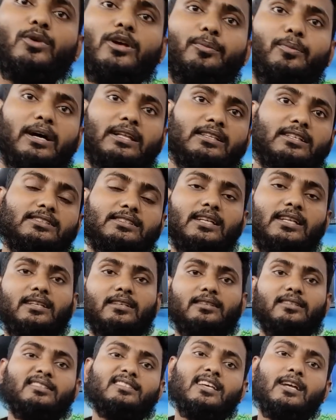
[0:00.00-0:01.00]
রুমের বাতাসটাকে
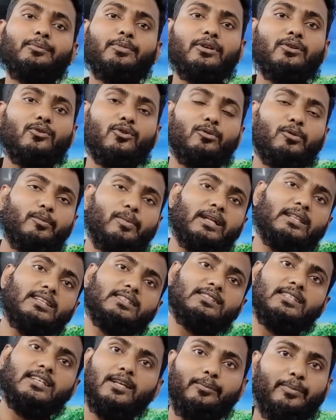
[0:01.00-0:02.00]
রিজার্ভিং করবে
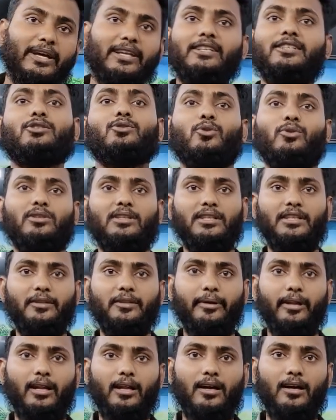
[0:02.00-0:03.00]
বাতাসটাকে ব্যানিশ করতে
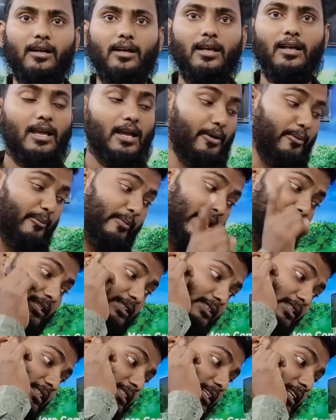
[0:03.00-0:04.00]
দিবে না আচ্ছা মাস
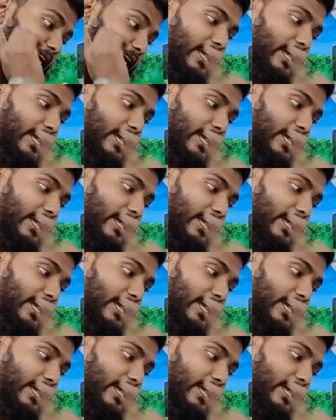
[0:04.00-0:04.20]
শেষে